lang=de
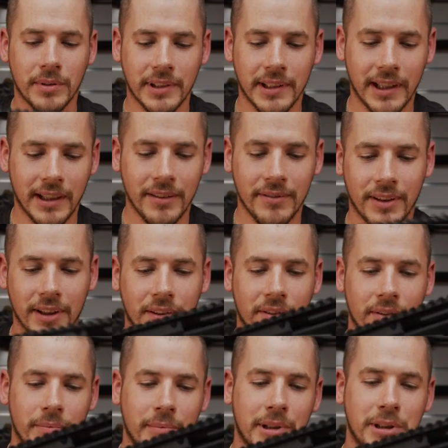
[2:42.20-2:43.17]
Und da war
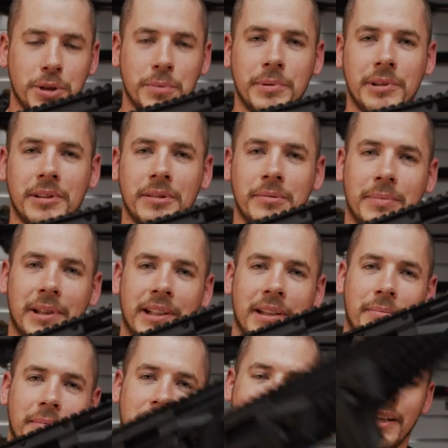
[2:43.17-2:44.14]
zum Beispiel bei
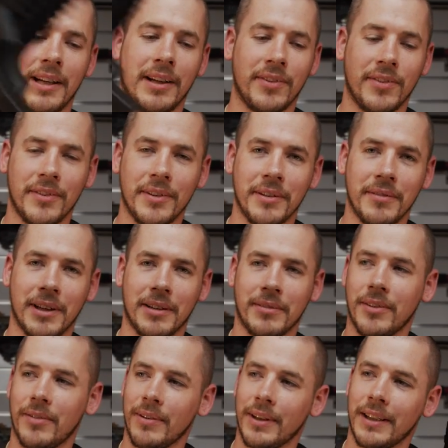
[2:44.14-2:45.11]
dem ersten Gewehr,
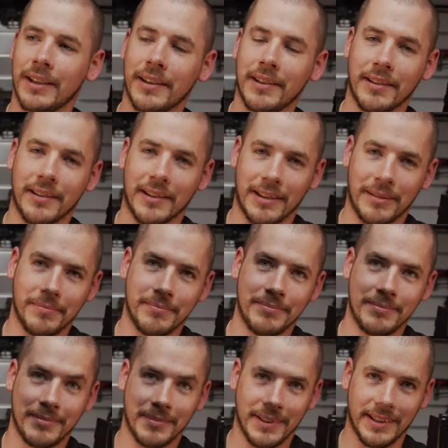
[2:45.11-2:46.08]
was wir gekriegt haben,
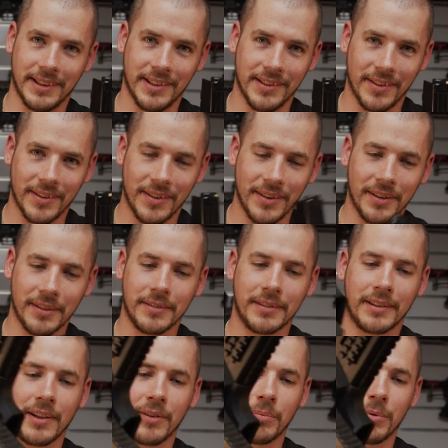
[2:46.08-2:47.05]
dieses hier,
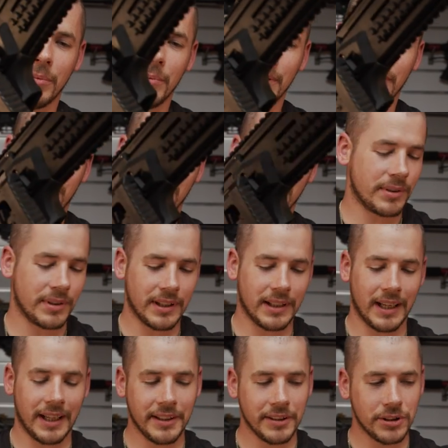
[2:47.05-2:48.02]
das Problem. Durch
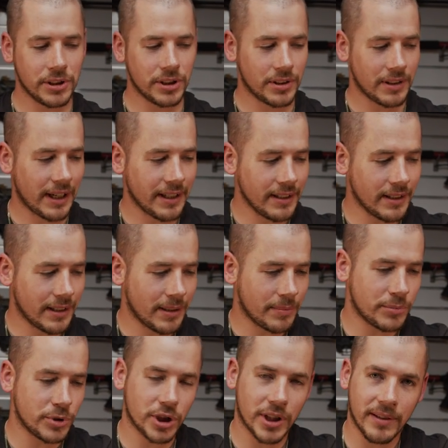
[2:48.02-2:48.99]
den
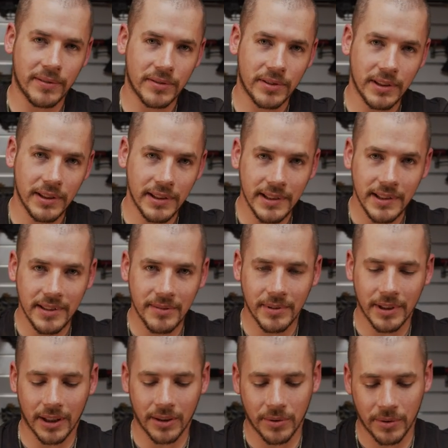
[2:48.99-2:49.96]
eingeklappten Schaft in diesem
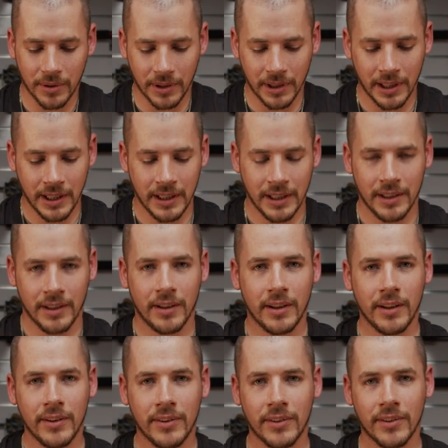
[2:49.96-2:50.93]
Karton
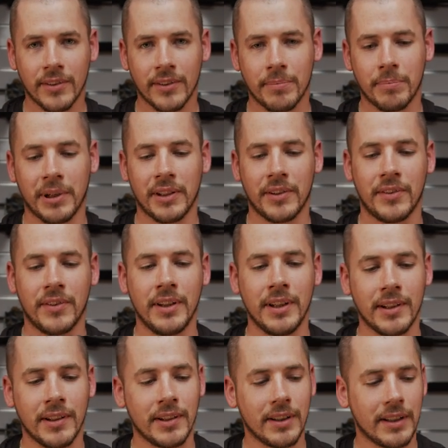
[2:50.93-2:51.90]
ist es
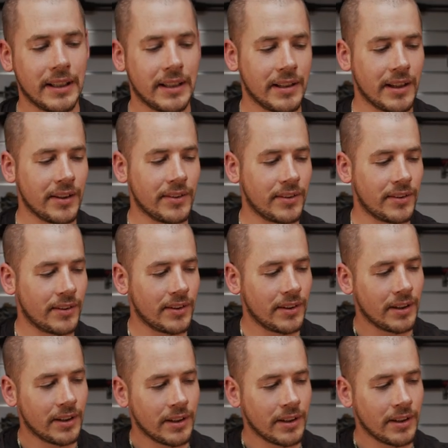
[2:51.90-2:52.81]
passiert, dass